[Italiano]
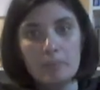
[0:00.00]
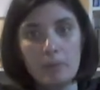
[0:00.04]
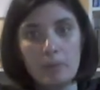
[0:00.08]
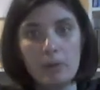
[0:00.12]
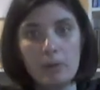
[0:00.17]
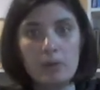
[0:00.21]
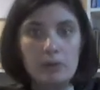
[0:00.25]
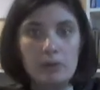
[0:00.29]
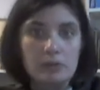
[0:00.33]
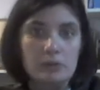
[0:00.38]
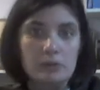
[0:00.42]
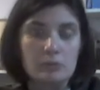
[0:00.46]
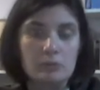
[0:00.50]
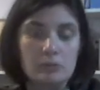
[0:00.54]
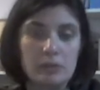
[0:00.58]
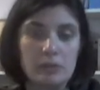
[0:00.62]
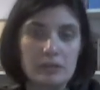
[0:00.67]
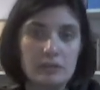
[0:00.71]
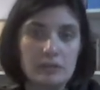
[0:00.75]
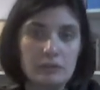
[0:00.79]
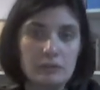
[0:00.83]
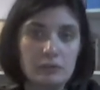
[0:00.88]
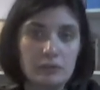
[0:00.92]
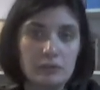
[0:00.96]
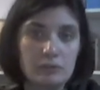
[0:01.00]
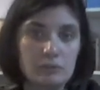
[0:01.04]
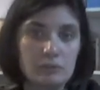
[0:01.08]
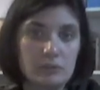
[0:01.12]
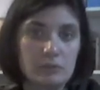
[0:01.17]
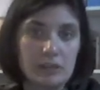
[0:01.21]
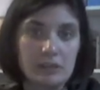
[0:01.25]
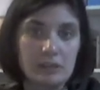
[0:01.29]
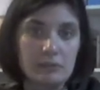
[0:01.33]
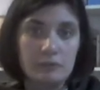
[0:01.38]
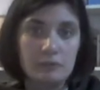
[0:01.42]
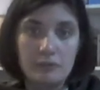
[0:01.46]
Poi una,
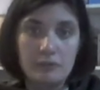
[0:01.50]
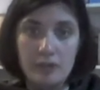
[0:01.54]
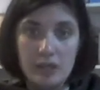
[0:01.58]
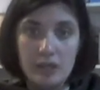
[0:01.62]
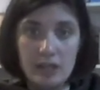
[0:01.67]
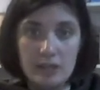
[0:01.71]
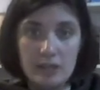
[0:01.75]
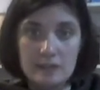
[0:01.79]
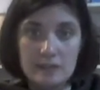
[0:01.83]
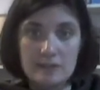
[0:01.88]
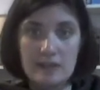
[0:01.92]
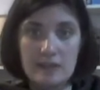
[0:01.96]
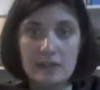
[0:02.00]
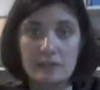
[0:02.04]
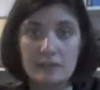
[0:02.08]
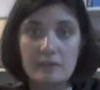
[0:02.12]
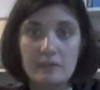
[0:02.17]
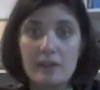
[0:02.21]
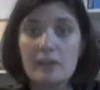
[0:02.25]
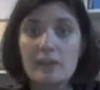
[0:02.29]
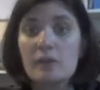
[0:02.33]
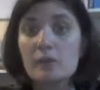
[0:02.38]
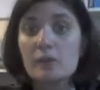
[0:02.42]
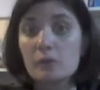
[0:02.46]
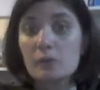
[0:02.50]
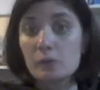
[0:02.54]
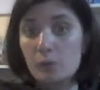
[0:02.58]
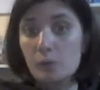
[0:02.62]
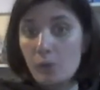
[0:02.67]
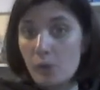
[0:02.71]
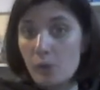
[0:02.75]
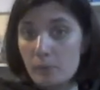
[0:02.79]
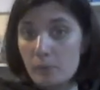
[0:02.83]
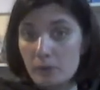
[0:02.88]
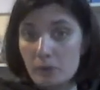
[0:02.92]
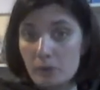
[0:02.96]
una, differenza a livello
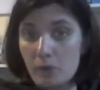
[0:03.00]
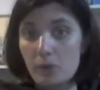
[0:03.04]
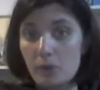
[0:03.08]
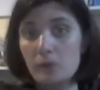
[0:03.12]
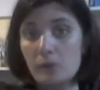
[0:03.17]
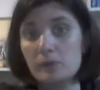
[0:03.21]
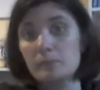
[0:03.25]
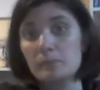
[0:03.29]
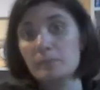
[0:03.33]
economico,